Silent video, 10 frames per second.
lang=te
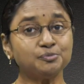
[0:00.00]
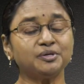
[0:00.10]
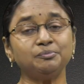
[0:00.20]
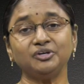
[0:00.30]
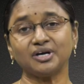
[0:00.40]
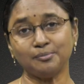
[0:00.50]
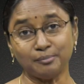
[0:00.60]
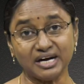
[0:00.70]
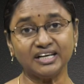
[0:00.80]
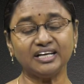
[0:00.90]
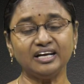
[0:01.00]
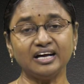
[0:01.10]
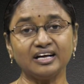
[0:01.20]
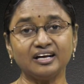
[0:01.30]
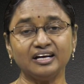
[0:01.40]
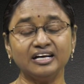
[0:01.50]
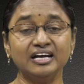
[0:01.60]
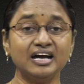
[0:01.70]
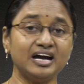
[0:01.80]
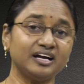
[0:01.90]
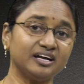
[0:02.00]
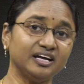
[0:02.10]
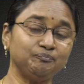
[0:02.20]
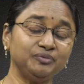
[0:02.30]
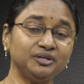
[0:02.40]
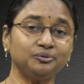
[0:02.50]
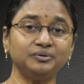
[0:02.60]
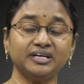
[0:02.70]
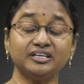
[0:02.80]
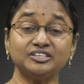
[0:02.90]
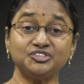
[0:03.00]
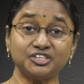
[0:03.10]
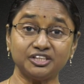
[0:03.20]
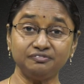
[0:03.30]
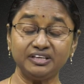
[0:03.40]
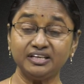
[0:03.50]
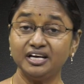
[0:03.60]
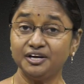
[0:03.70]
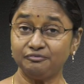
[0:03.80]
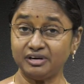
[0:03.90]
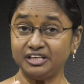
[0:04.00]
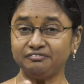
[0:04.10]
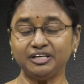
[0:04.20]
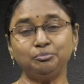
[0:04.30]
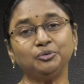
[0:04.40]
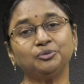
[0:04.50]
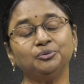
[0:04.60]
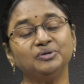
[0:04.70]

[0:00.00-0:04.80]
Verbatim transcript: ప్రభు యొక్క మాటల్లాగా అక్కడ అందరు కూడా చదివి వాటి వైపుకు